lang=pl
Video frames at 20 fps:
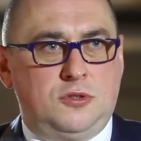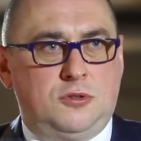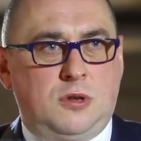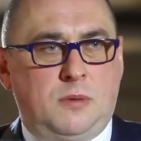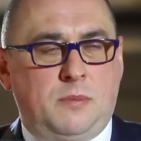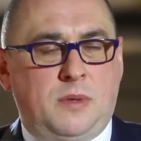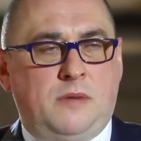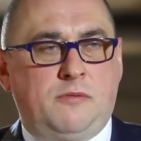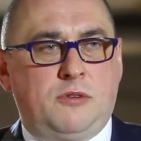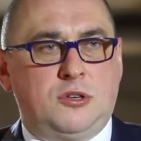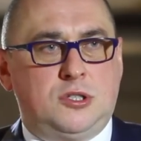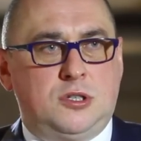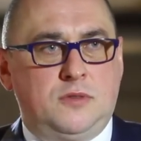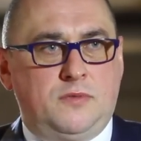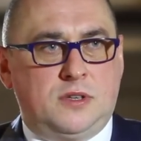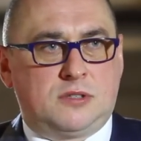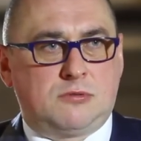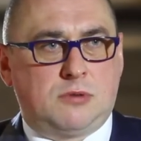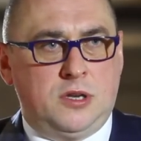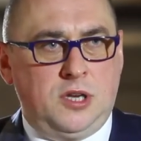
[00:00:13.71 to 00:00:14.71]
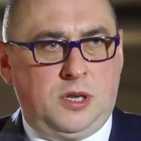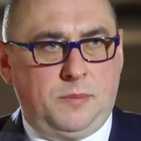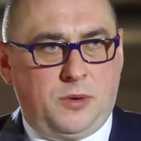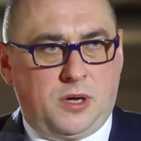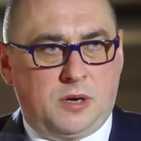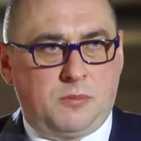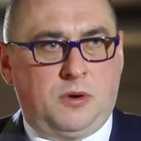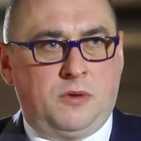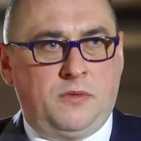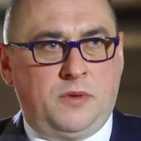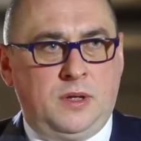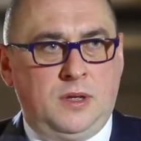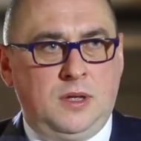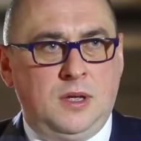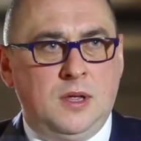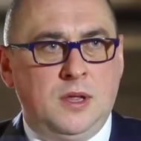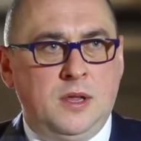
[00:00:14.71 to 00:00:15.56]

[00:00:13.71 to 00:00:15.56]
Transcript: która ma właściwe składniki pokarmowe,